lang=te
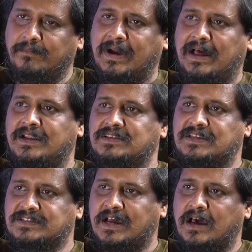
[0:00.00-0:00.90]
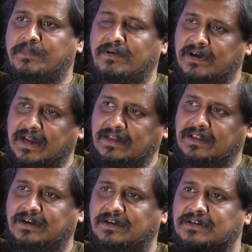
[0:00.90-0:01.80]
బ్యాలెన్స్ ద స్టార్ పవర్ అండ్
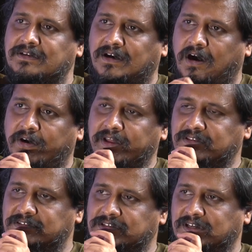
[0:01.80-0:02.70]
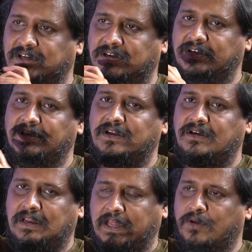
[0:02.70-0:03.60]
ద ఆడియన్స్
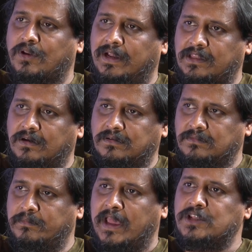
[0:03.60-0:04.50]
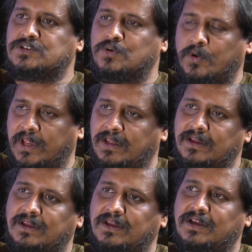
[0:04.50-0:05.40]
లైక్ నో అండ్ ద మెయిన్ స్టోరీ
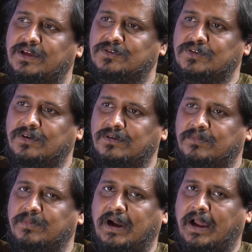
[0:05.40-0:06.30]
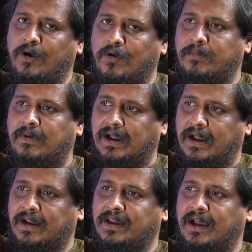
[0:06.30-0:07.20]
సో ఐ హోప్
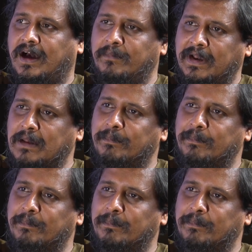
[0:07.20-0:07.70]
అండ్ ఆ మిడిల్